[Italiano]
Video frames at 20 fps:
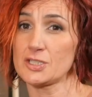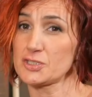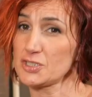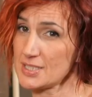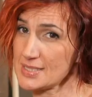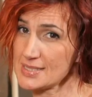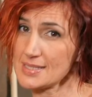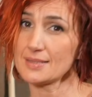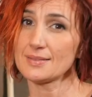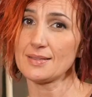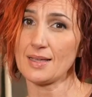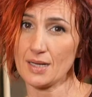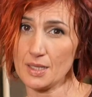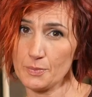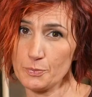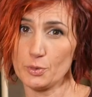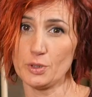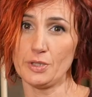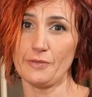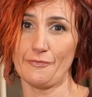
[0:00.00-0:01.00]
lasciarsi
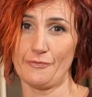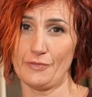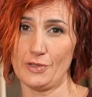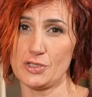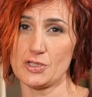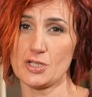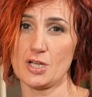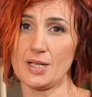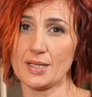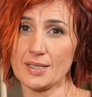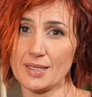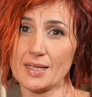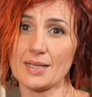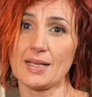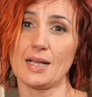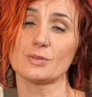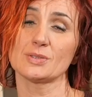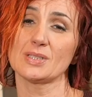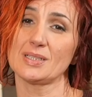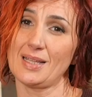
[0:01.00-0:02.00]
andare è più difficile anche a
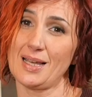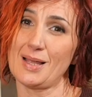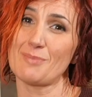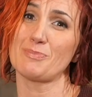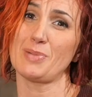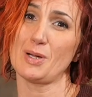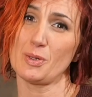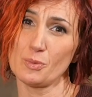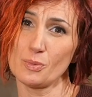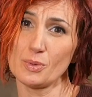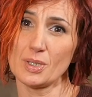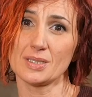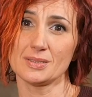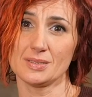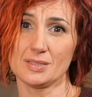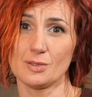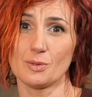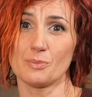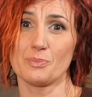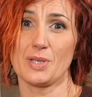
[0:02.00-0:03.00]
causa della paura
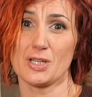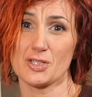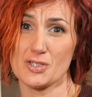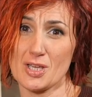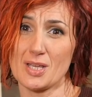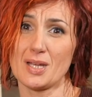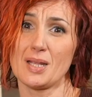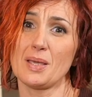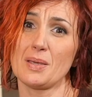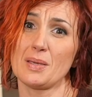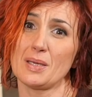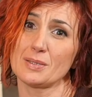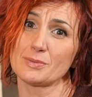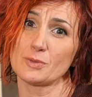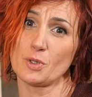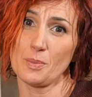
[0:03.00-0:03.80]
di non piacere